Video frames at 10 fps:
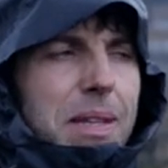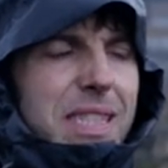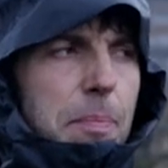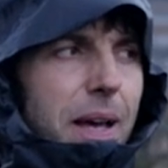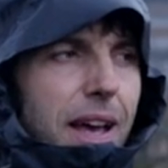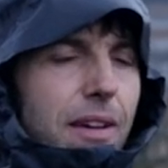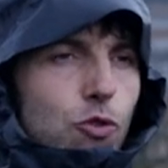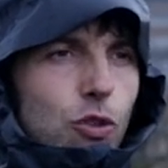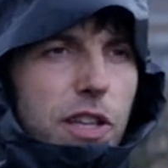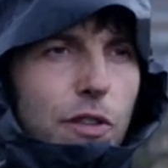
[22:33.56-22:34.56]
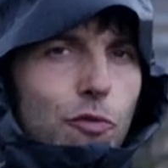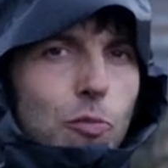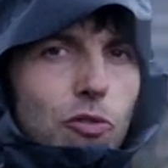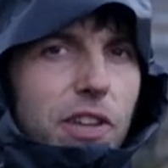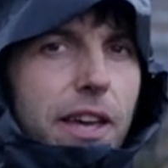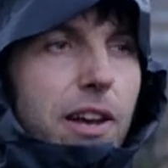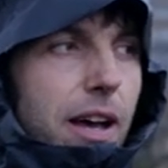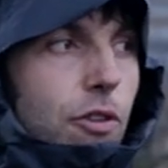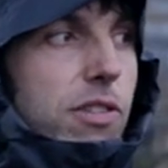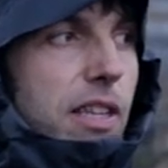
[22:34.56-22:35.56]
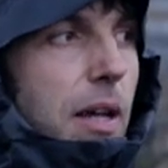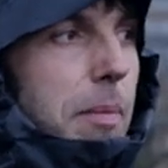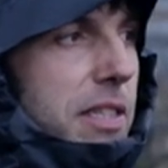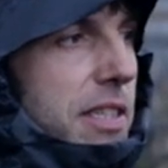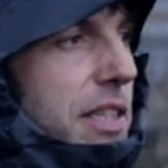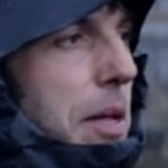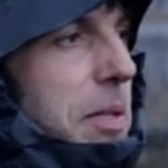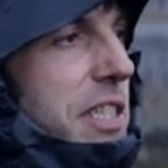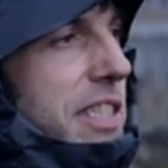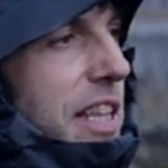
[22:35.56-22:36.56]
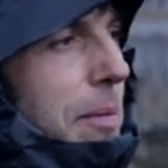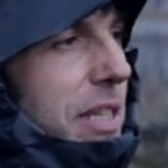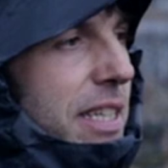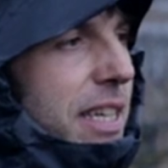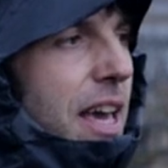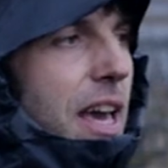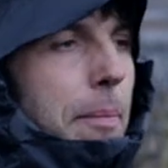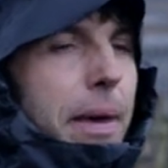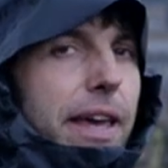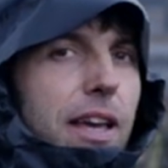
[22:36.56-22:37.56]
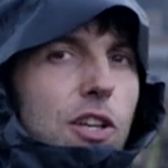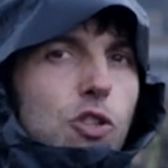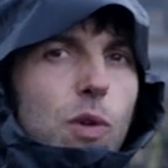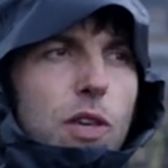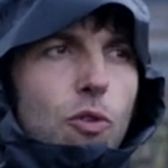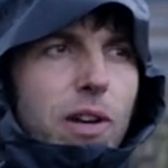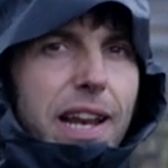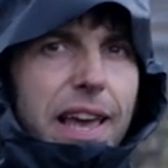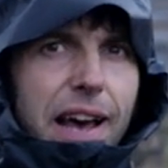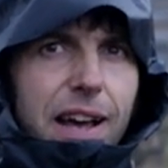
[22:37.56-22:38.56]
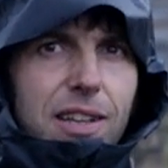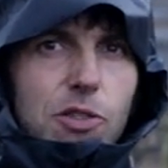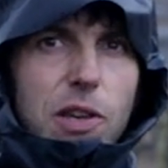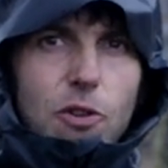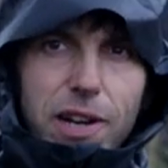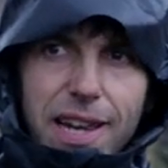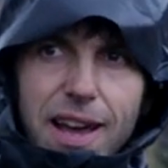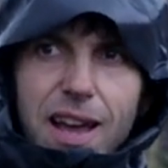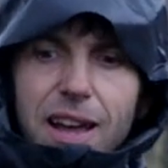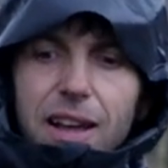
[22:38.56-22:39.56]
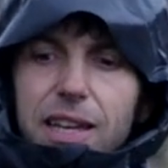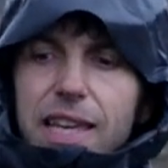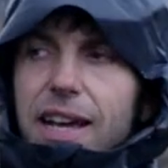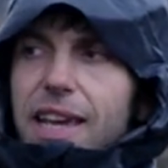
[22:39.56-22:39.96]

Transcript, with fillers: mais c'est pas grave. Je suis en train de vous montrer là que c'est dramatique, c'est dramatique, c'est dramatique. Mais soyons clairs, soyons clairs, il y a